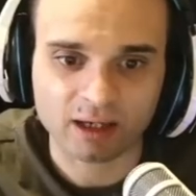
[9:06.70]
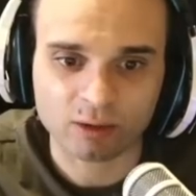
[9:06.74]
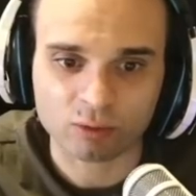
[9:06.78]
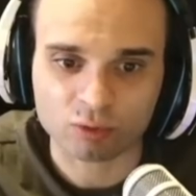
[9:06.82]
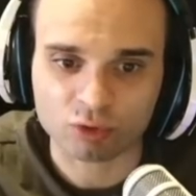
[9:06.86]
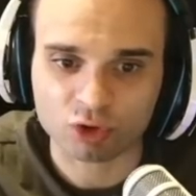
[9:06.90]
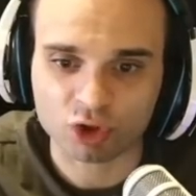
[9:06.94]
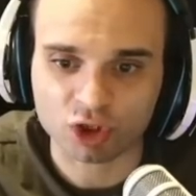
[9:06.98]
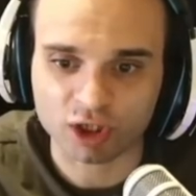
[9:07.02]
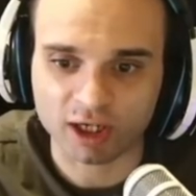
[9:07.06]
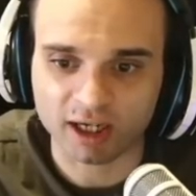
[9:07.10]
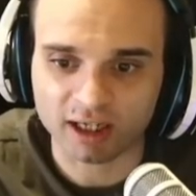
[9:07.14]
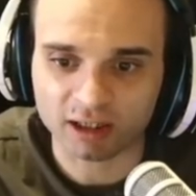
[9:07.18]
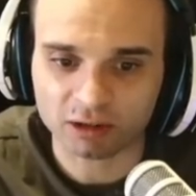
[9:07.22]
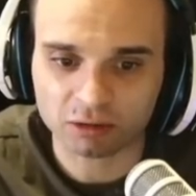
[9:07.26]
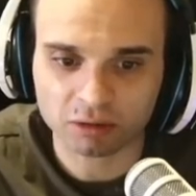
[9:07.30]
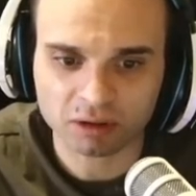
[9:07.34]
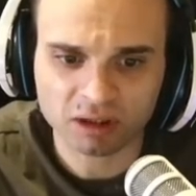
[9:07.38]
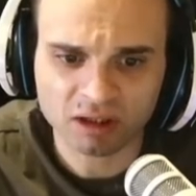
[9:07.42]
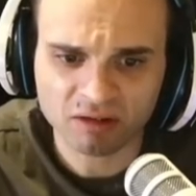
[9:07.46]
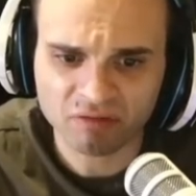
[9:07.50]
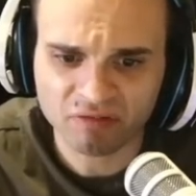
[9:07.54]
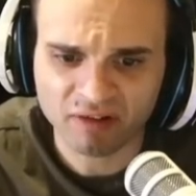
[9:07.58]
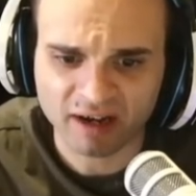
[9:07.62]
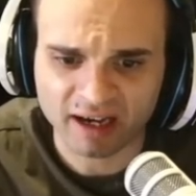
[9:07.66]
non c'è
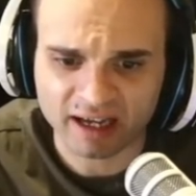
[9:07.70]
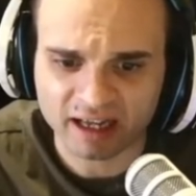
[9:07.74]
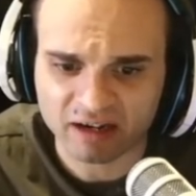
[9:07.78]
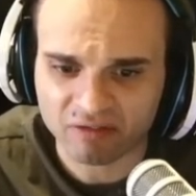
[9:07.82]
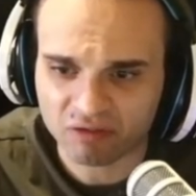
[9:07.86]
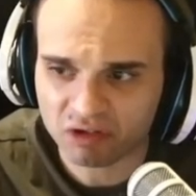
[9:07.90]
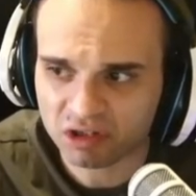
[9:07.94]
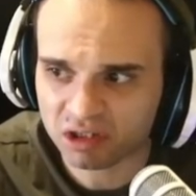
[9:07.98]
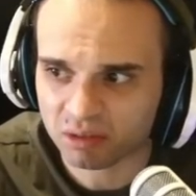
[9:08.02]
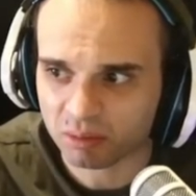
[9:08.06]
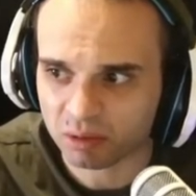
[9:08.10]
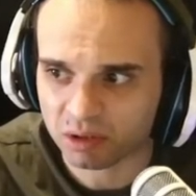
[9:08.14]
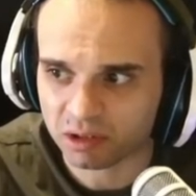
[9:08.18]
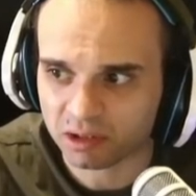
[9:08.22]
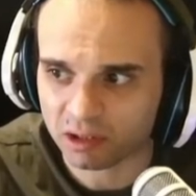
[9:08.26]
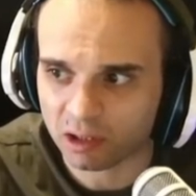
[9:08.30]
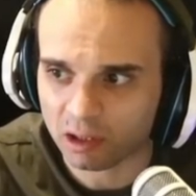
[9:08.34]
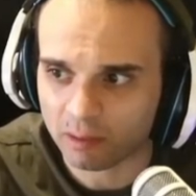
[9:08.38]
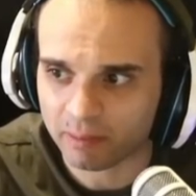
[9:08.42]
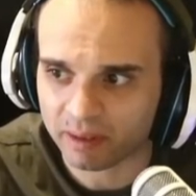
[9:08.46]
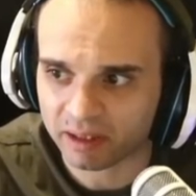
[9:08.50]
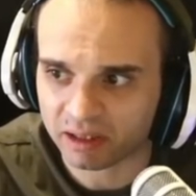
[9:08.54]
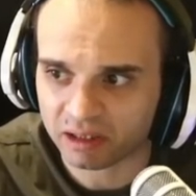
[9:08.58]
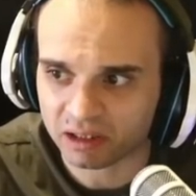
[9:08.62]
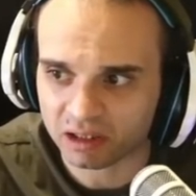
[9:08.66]
altro da fare, forse possiamo
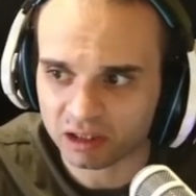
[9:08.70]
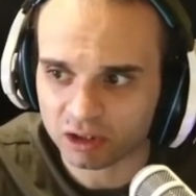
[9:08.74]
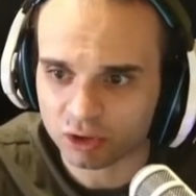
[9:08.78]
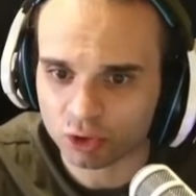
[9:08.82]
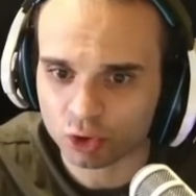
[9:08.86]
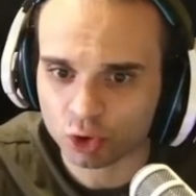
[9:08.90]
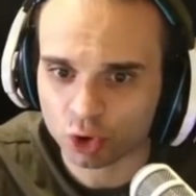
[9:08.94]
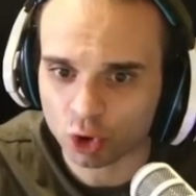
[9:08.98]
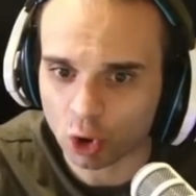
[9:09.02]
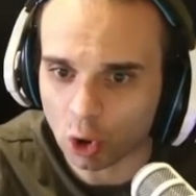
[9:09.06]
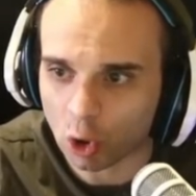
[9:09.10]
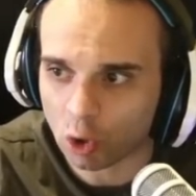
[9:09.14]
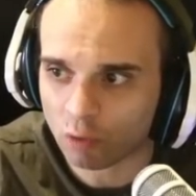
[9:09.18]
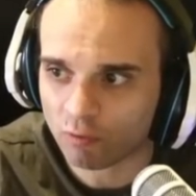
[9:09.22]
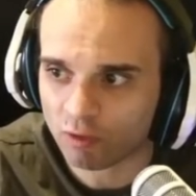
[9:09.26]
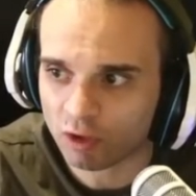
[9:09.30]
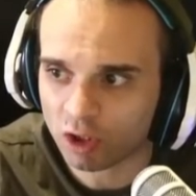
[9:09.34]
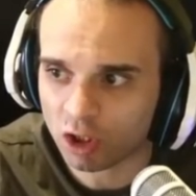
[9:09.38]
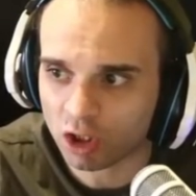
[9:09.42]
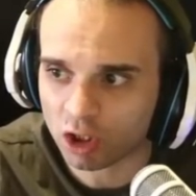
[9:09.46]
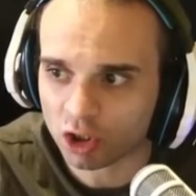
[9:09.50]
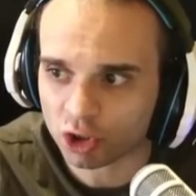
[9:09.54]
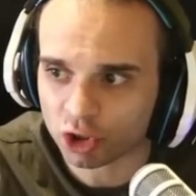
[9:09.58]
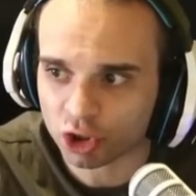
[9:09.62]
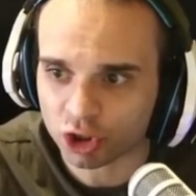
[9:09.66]
mettere il gioco
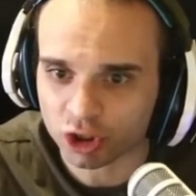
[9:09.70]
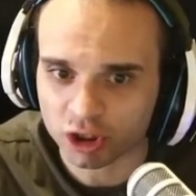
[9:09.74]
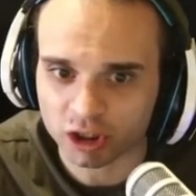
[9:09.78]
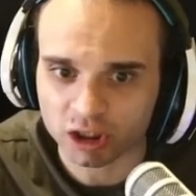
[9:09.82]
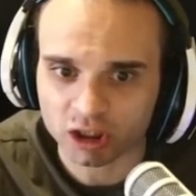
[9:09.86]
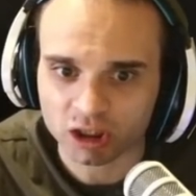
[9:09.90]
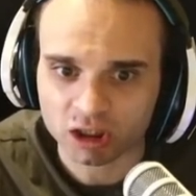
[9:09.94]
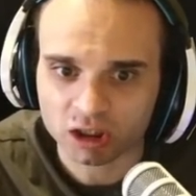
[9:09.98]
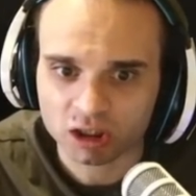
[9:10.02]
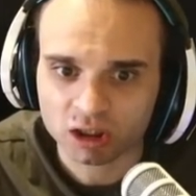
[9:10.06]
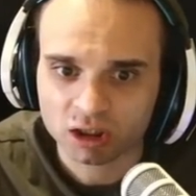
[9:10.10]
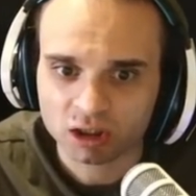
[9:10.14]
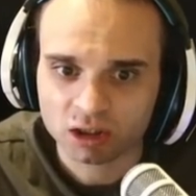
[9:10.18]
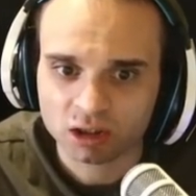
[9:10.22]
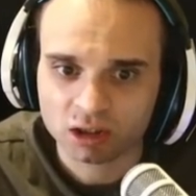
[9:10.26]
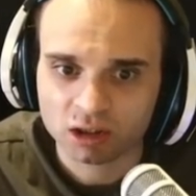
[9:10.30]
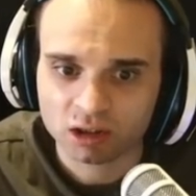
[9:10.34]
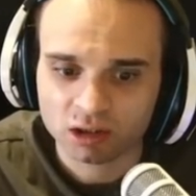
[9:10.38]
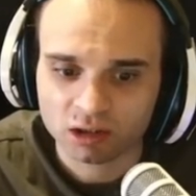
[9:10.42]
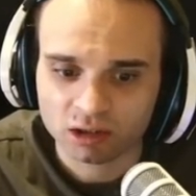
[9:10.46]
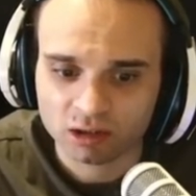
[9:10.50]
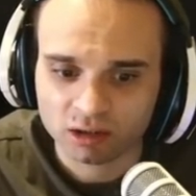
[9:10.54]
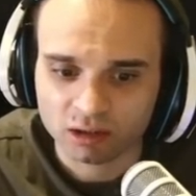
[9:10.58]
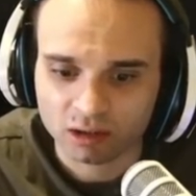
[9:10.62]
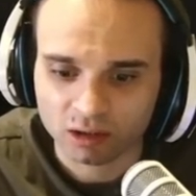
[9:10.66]
veloce.
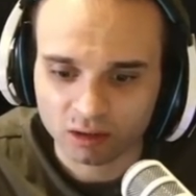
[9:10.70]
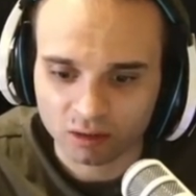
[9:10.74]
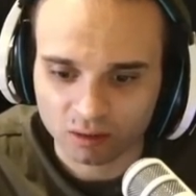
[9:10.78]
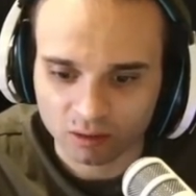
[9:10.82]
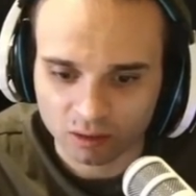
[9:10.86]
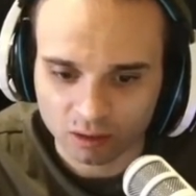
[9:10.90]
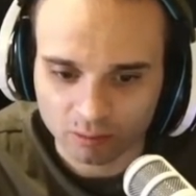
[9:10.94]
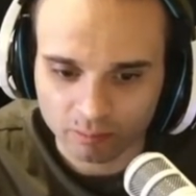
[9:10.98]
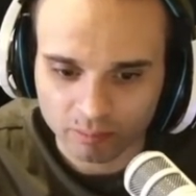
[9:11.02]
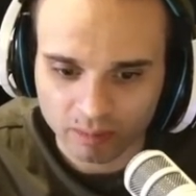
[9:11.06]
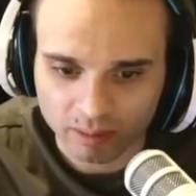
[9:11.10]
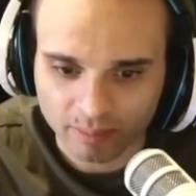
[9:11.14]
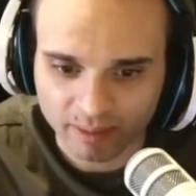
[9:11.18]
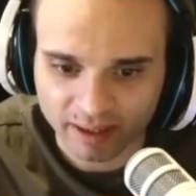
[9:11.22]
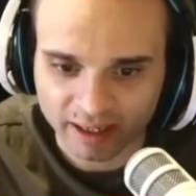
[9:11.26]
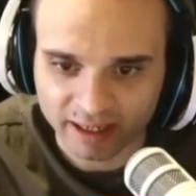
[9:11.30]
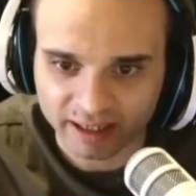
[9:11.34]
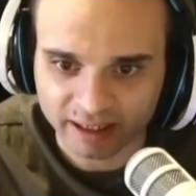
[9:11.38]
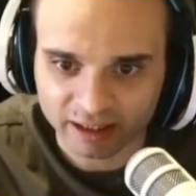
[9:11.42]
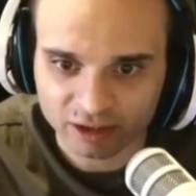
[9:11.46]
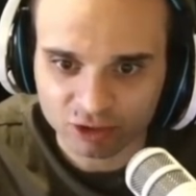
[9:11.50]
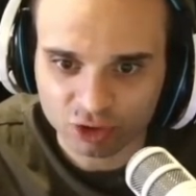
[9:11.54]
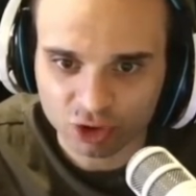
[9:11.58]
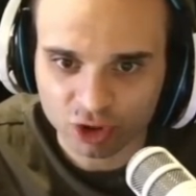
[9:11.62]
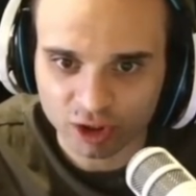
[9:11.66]
Oh, non mi pare
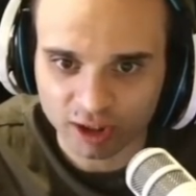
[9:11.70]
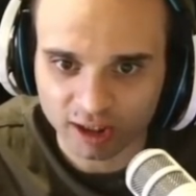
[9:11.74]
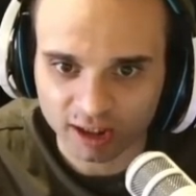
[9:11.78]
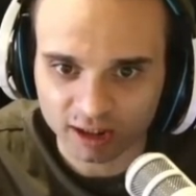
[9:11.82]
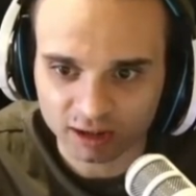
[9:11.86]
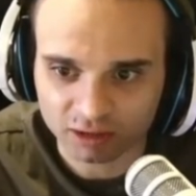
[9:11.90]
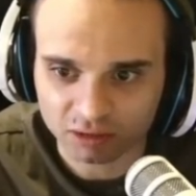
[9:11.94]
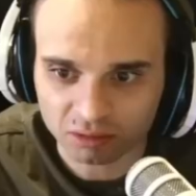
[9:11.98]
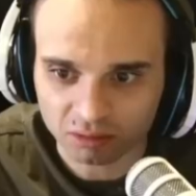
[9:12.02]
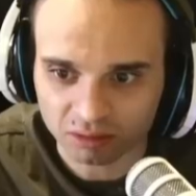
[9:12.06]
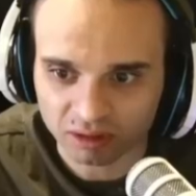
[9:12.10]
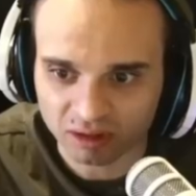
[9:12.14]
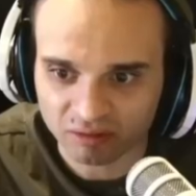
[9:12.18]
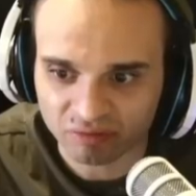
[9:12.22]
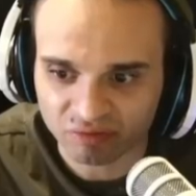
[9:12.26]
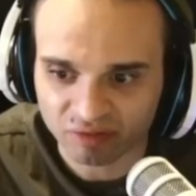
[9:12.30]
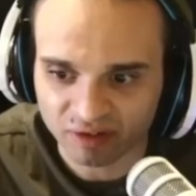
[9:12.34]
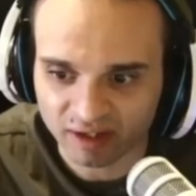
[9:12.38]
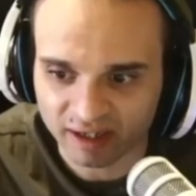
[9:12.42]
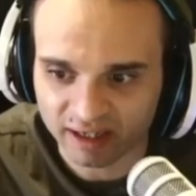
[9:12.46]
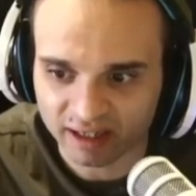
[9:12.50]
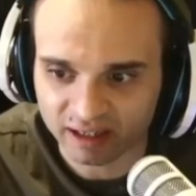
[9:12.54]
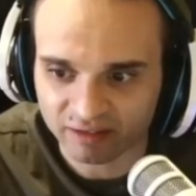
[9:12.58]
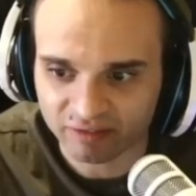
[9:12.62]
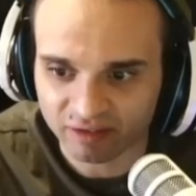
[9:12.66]
che c'è altro da
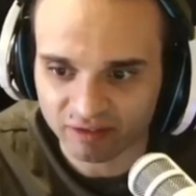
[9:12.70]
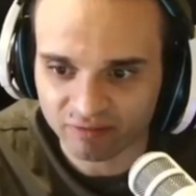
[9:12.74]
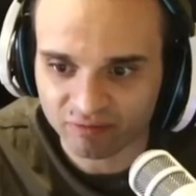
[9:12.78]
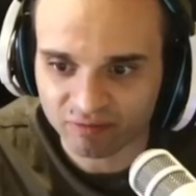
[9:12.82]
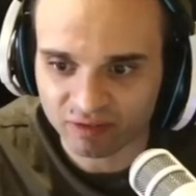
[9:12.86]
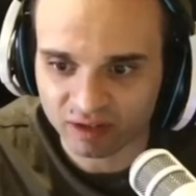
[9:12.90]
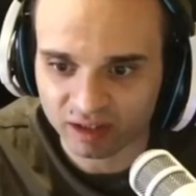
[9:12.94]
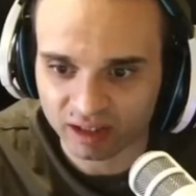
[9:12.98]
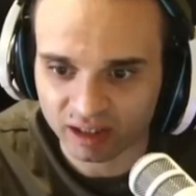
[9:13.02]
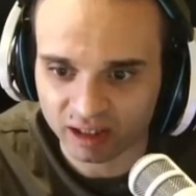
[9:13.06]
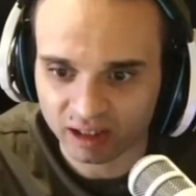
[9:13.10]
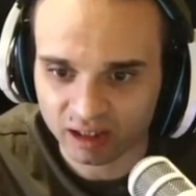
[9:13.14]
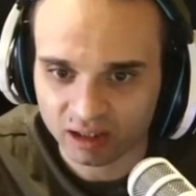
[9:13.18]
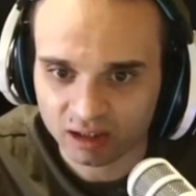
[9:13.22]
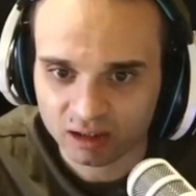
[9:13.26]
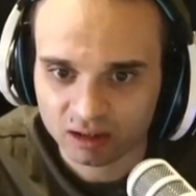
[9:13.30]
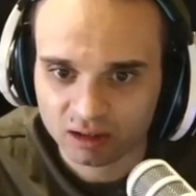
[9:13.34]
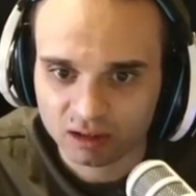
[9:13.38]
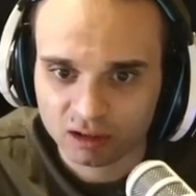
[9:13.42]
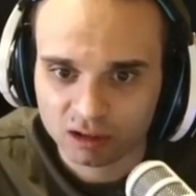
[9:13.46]
fare, fa vedere.